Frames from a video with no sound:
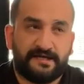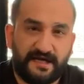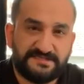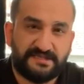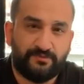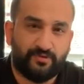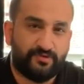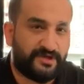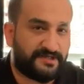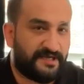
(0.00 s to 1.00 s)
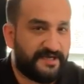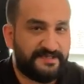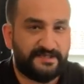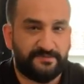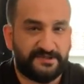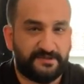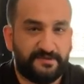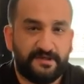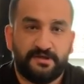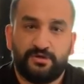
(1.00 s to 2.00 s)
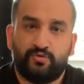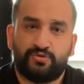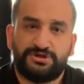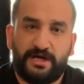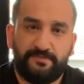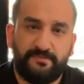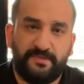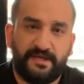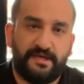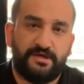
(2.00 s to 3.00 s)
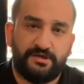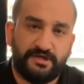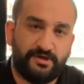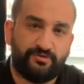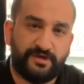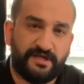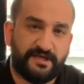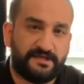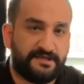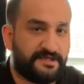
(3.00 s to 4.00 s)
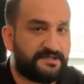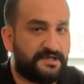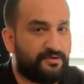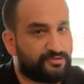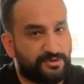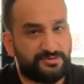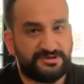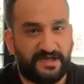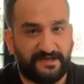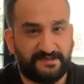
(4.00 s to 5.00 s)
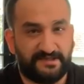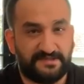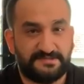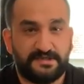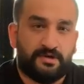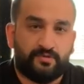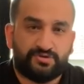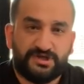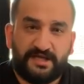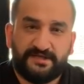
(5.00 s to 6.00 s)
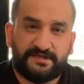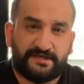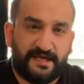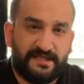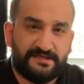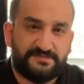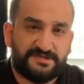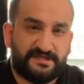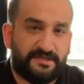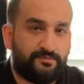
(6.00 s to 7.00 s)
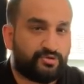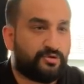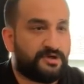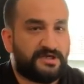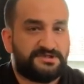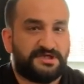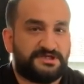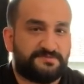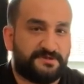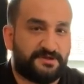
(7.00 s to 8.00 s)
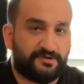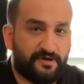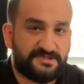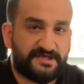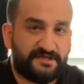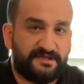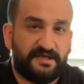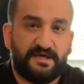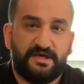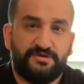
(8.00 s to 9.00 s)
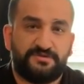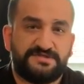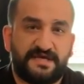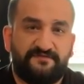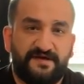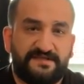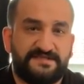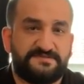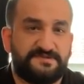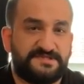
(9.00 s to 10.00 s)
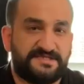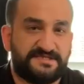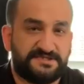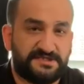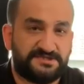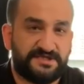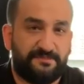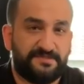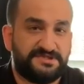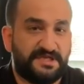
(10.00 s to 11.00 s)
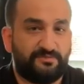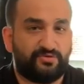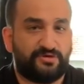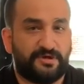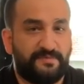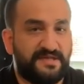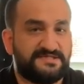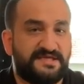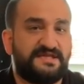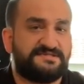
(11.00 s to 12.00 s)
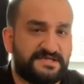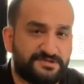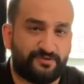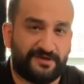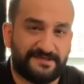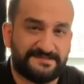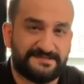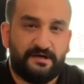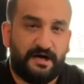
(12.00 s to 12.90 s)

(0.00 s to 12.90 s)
Kastamonu ya da Edremit gibi uçağa binmeye ya yürüyerek ya da otobüslerle gideriz. Uçağın yanına geldiğimizde de motorların çalışmadığını görsek de yüksek ve tiz bir sesle çalışan bir jet motoruna benzeyen ses duyarız.